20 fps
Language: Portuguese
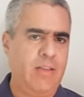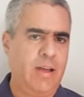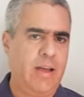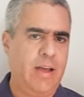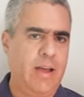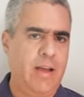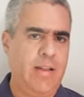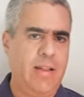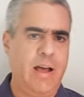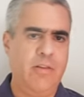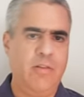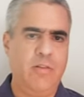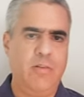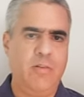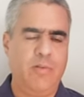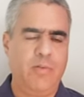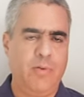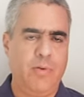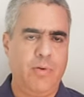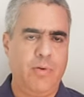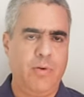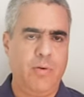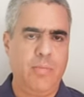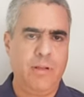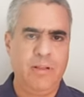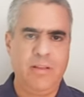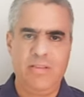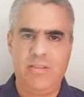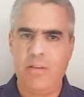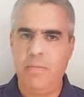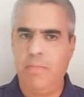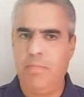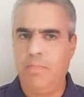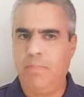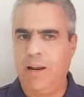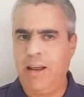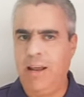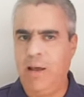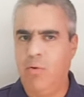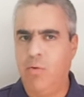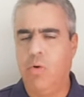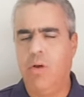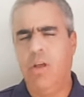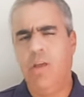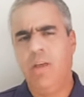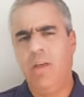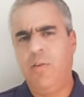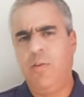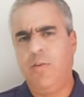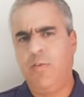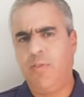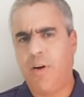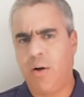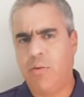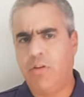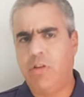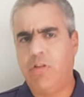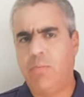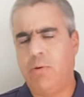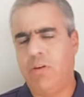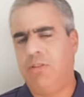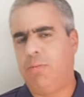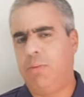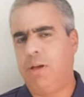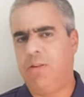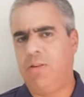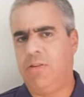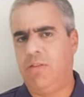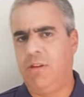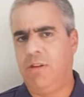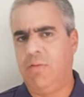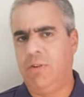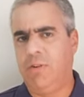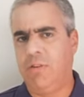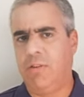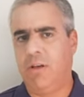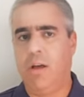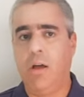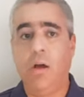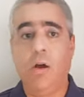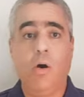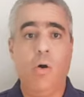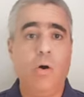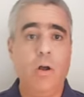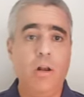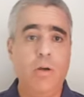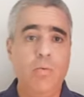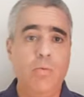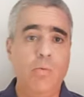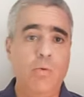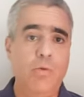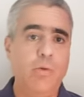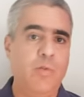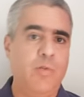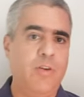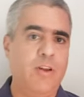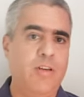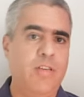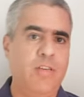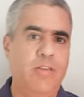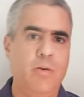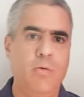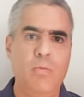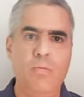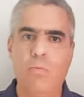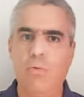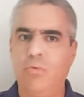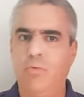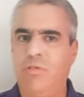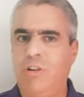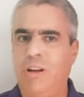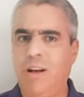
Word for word: da realidade de fome, desemprego e falta de perspectivas, Hollywood oferecia um mundo de